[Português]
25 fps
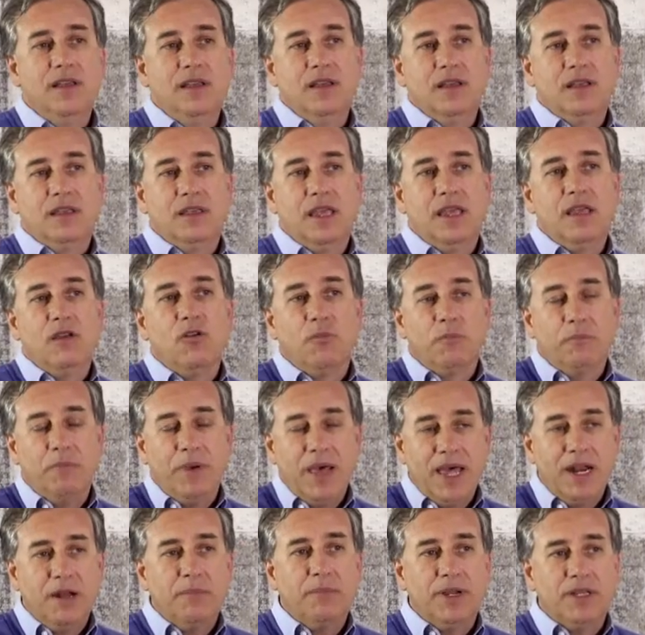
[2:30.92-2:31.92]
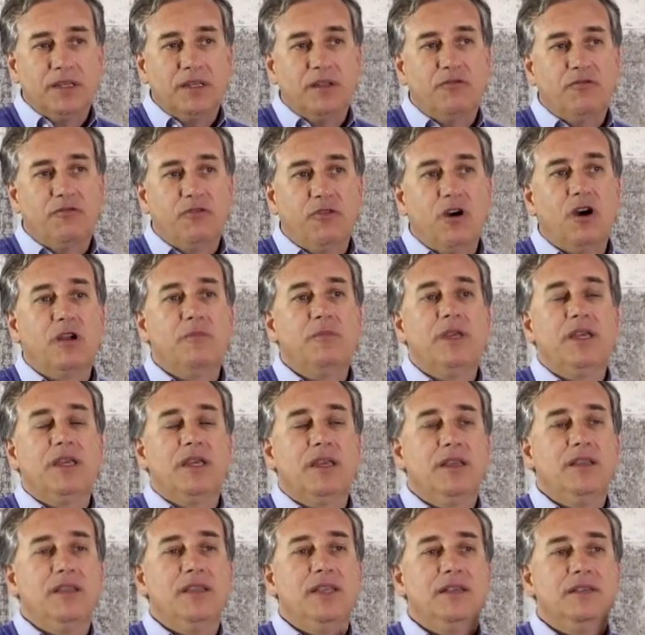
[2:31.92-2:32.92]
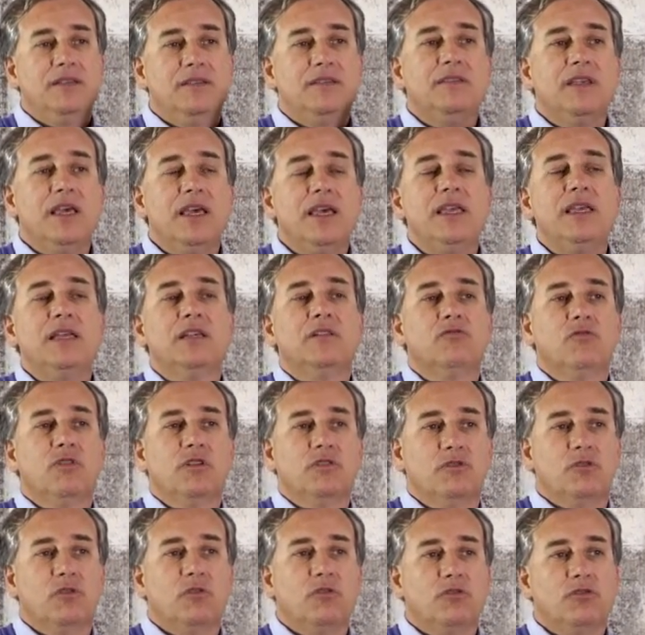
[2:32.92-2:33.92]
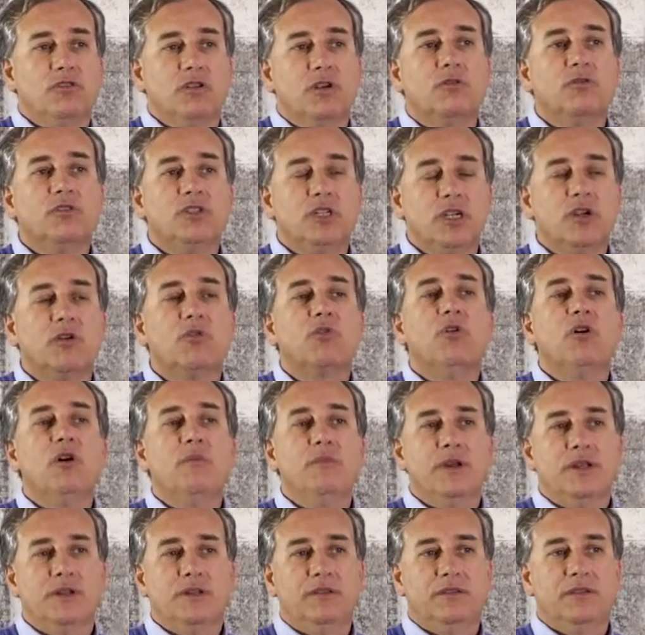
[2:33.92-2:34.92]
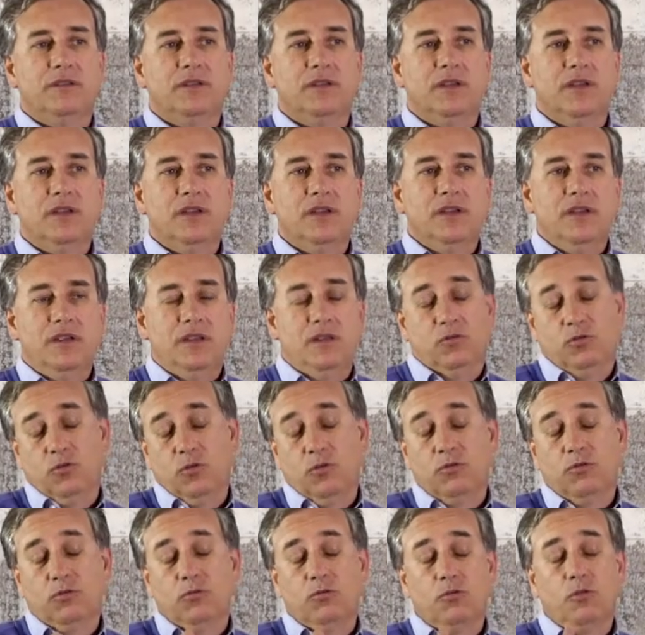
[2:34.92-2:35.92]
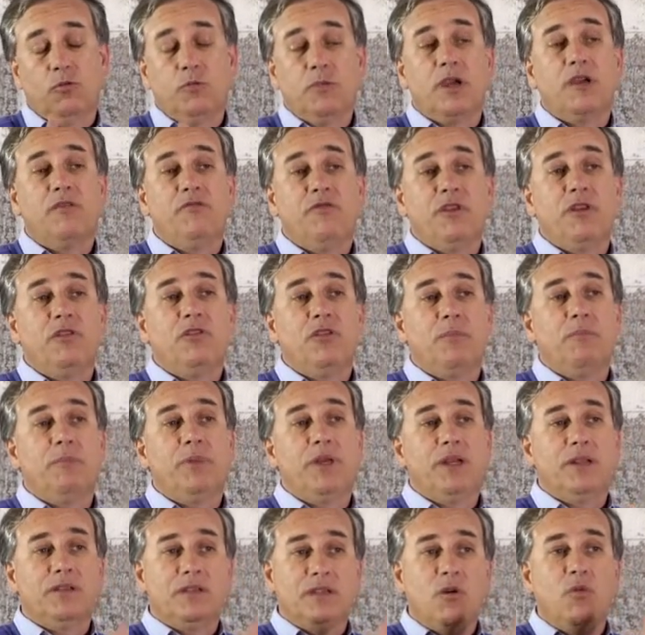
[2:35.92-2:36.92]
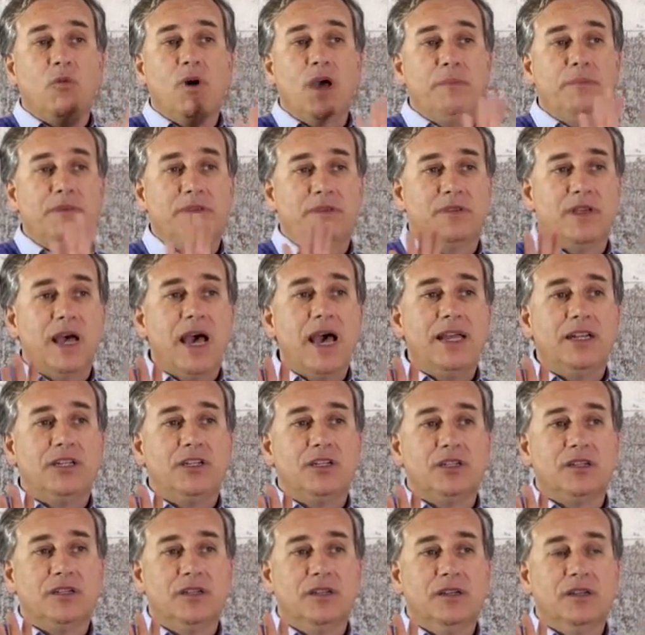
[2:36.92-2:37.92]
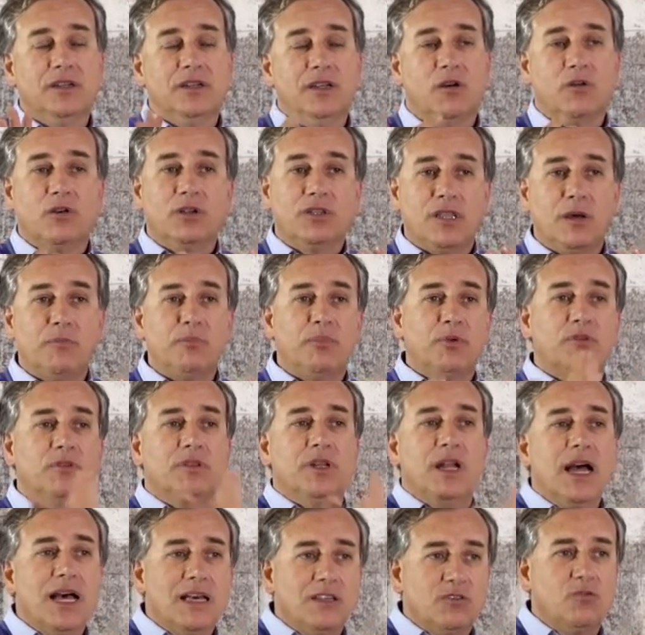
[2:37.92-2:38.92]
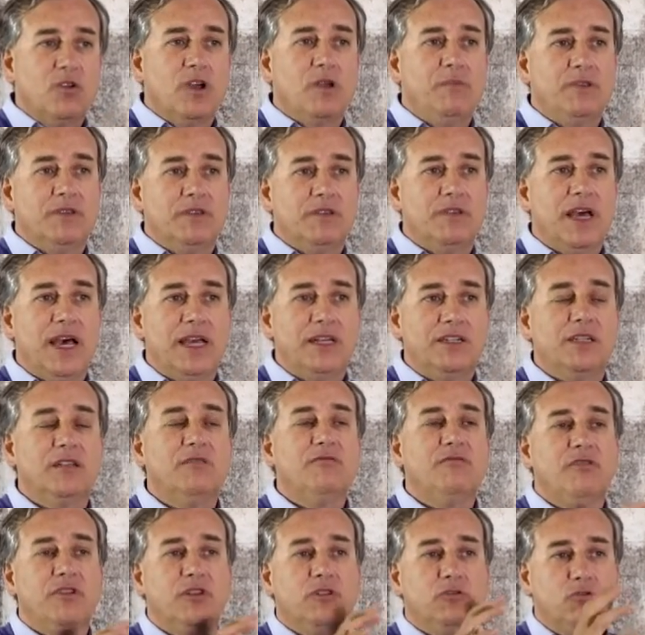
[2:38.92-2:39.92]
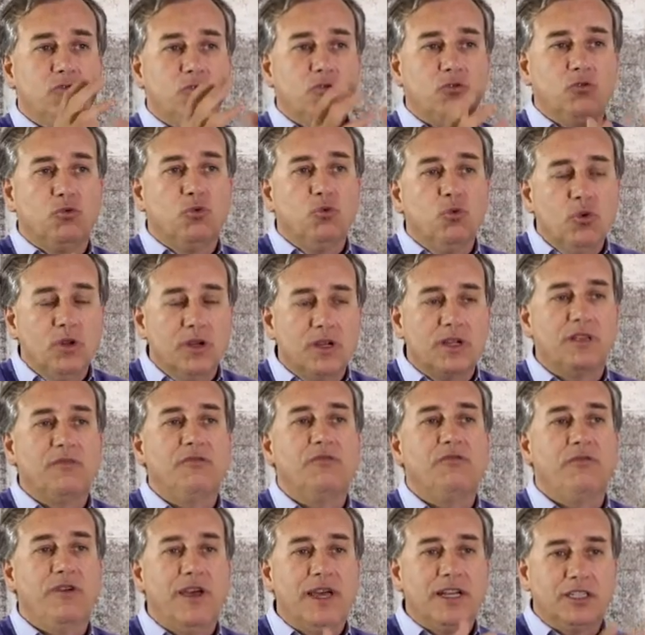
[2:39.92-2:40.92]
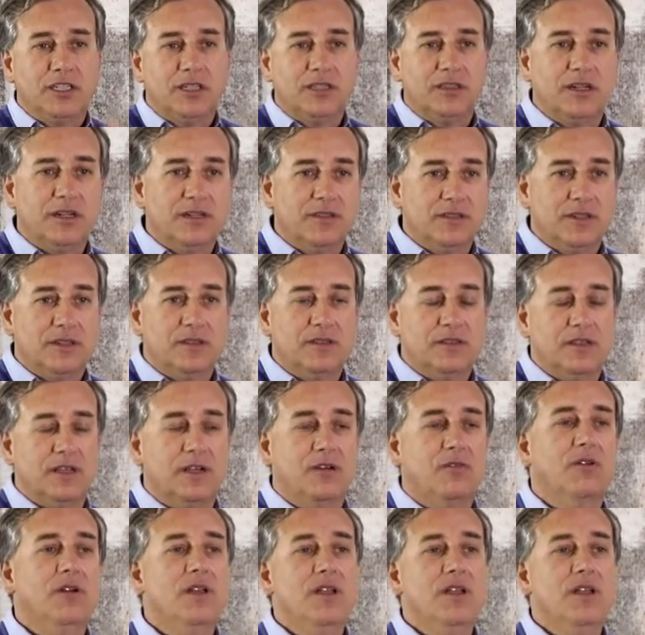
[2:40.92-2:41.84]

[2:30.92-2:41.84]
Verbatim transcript: quem opera a plataforma e quem desenha a sua solução de e-commerce. Eu tô, não estou me referindo apenas ao website, ao que está por trás do website, a infraestrutura que fecha a transação,